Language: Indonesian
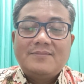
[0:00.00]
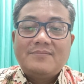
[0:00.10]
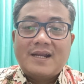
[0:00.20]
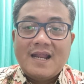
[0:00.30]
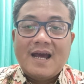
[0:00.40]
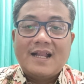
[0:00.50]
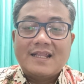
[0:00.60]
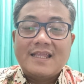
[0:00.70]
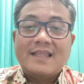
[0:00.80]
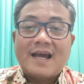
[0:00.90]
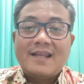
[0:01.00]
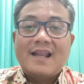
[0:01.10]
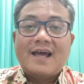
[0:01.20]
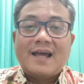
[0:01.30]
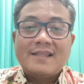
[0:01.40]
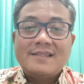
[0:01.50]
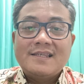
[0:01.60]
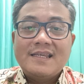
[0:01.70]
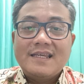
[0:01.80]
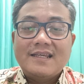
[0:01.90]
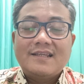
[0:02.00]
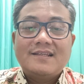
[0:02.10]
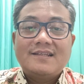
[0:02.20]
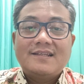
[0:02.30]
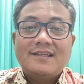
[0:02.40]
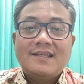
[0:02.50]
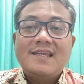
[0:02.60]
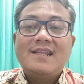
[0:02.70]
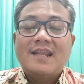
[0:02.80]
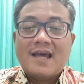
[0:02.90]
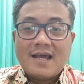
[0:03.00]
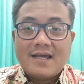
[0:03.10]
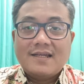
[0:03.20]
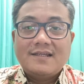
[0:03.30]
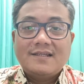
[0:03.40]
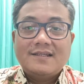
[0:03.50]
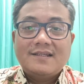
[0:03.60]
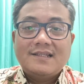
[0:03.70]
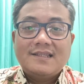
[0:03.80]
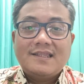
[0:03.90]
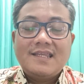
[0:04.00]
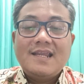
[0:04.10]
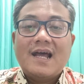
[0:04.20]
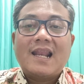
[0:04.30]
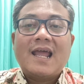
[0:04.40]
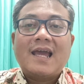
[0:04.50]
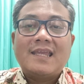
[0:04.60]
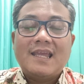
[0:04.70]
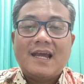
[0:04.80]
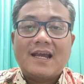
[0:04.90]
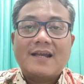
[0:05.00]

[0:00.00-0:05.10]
Padahal kita adalah anjing, hina, tidak layak.